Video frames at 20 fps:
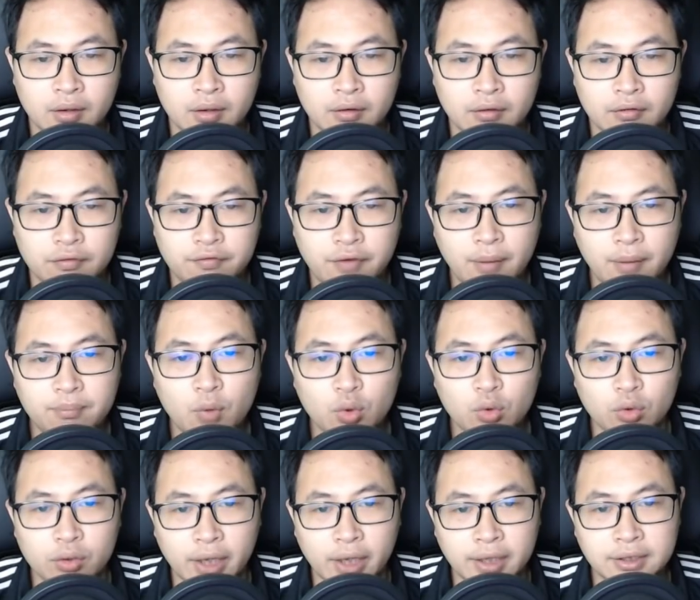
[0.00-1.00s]
Pháp môn
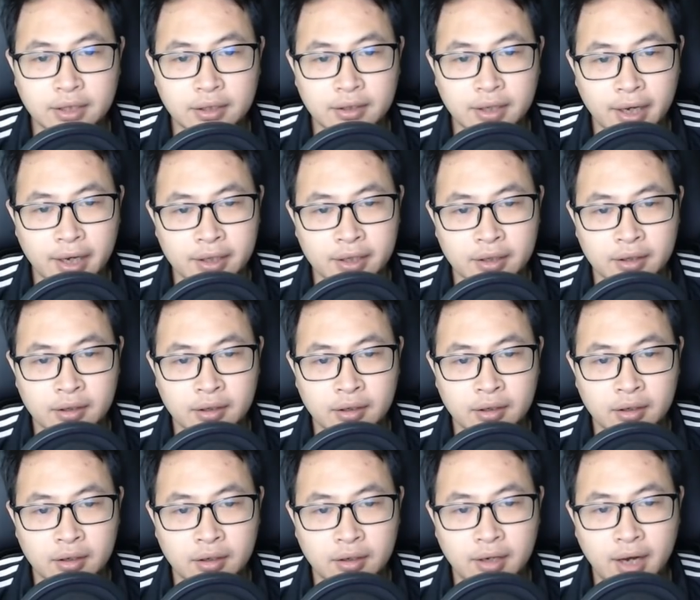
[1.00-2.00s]
của thánh nhân này
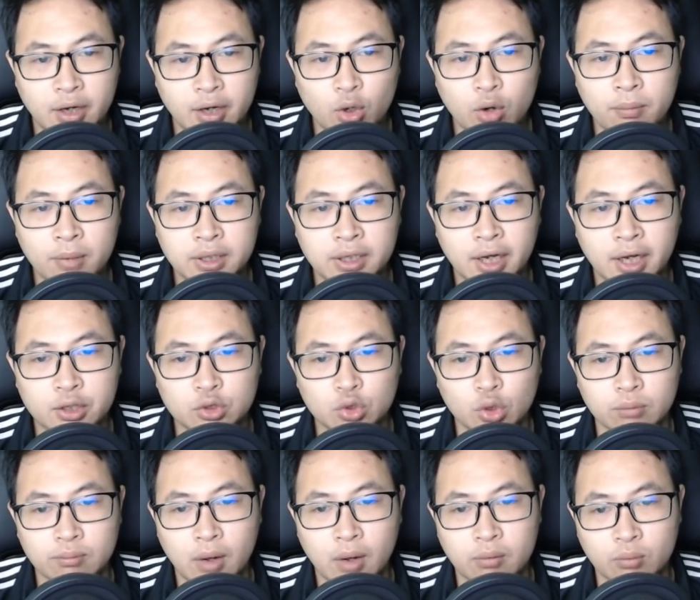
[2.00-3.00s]
là đồ mà thần chủ
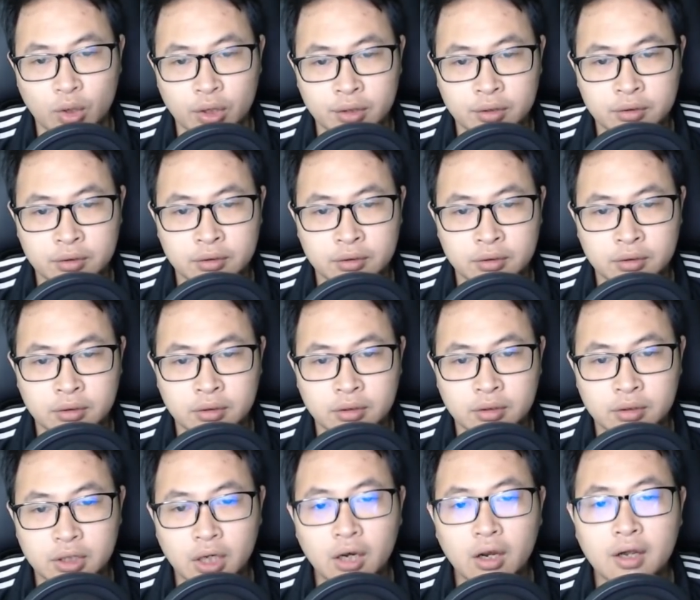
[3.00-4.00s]
mong muốn.
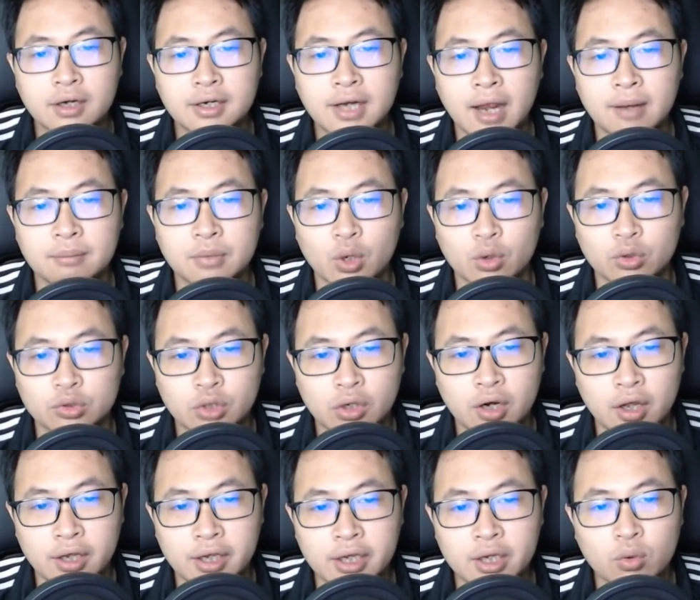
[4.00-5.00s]
Những người đại biểu cho
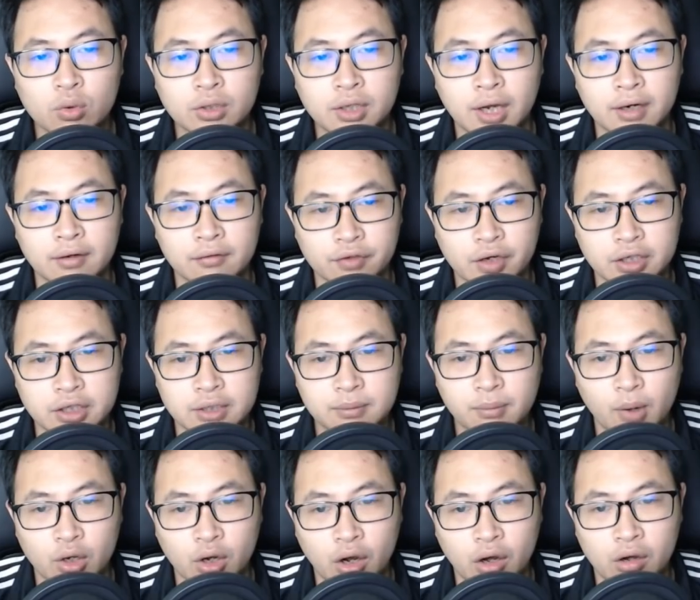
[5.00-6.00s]
lợi ích của thần vương như
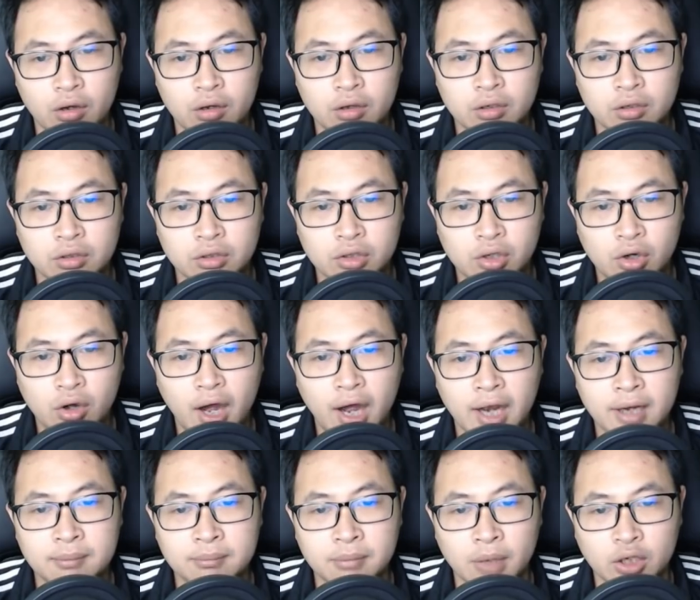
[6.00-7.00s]
bọn họ, có
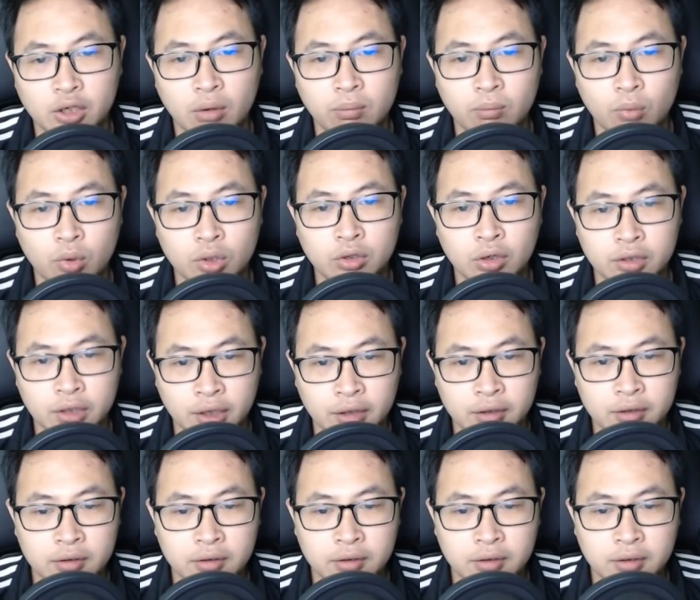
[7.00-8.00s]
ai mà không muốn có được.
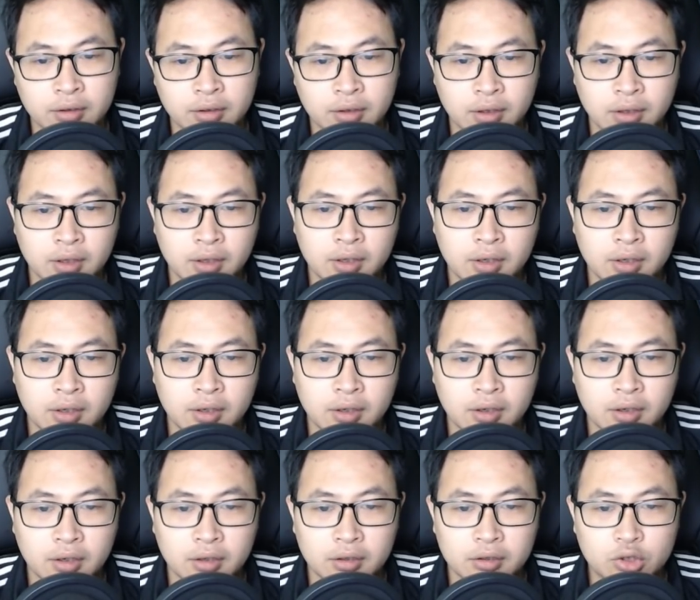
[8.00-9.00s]

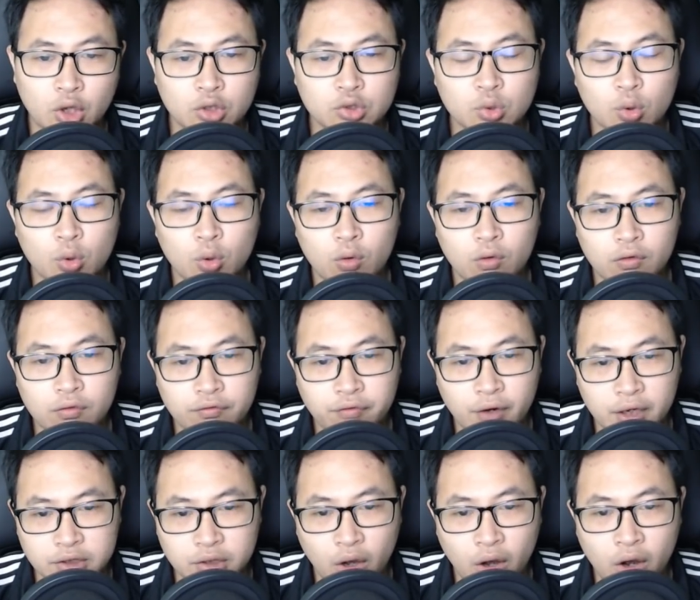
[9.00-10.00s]
Cho dù
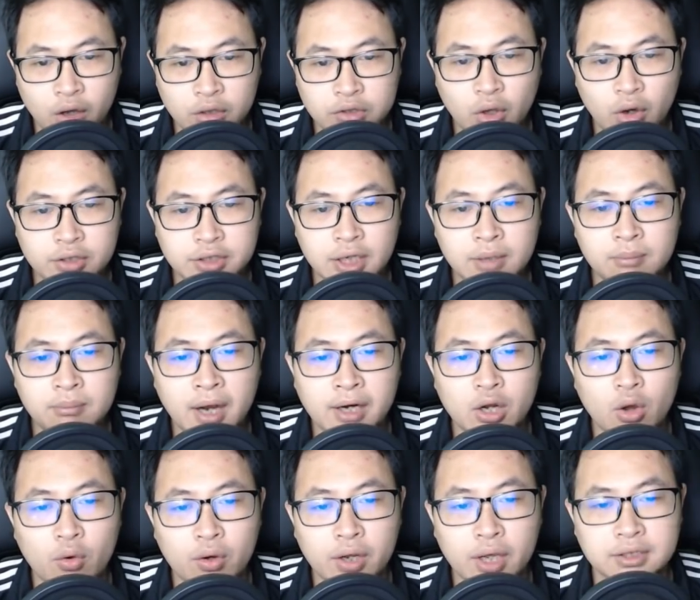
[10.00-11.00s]
vật đó do chính ma
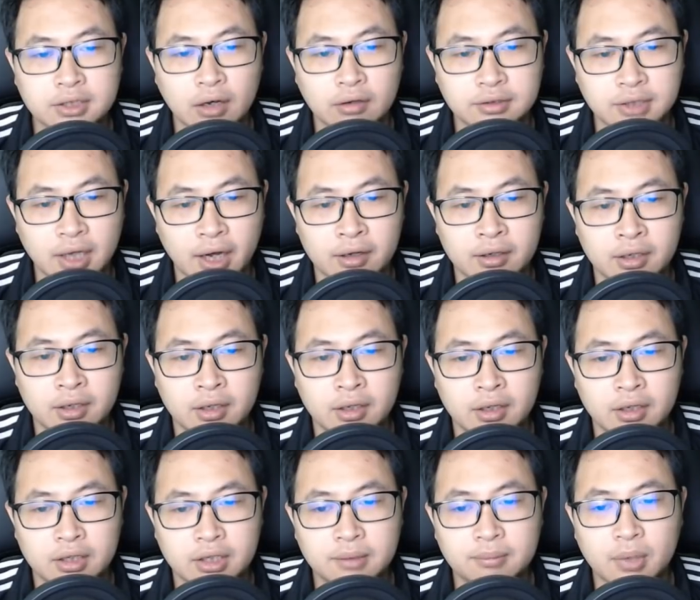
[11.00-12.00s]
đầu kia dâng ra,
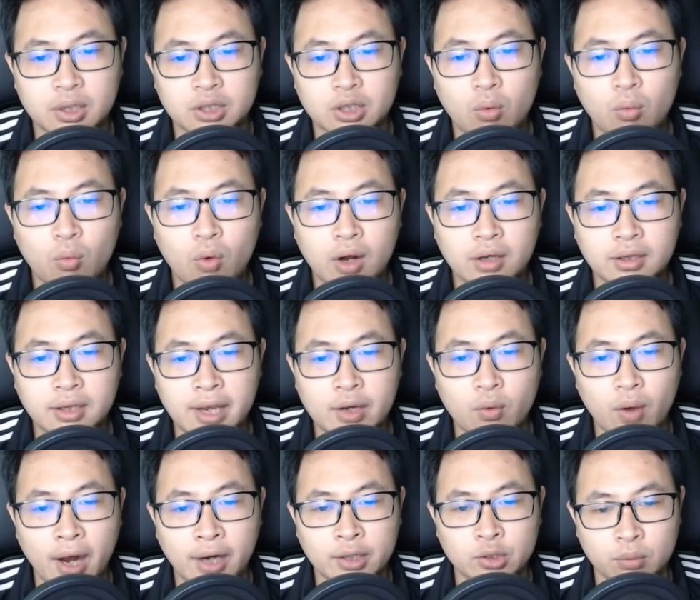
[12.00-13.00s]
nhưng mà thông qua tay của
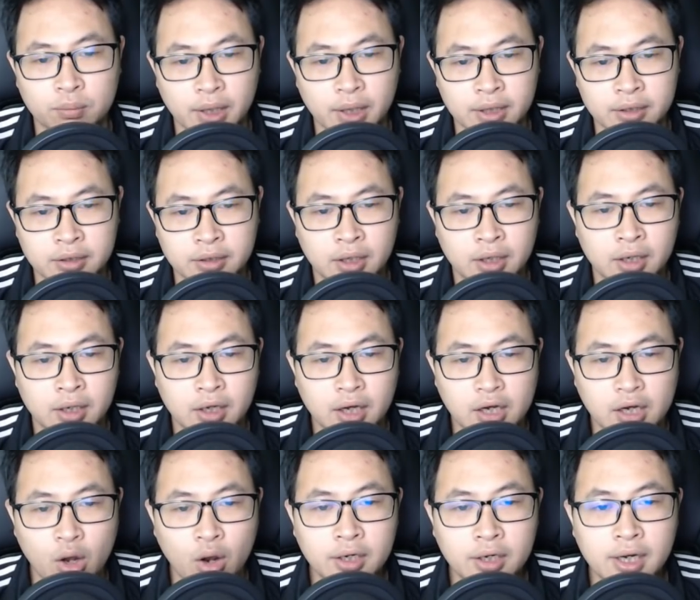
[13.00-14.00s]
ai nộp lên, người
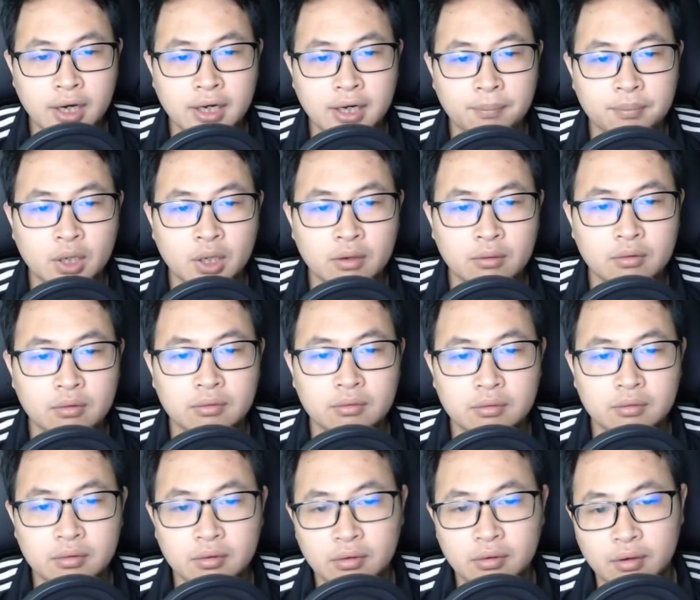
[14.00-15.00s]
nó đến lập tức
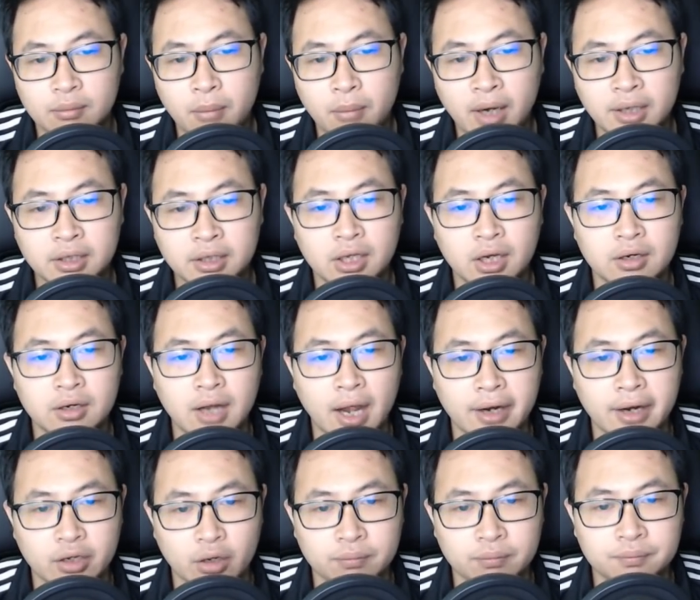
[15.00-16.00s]
bát thiên đại công.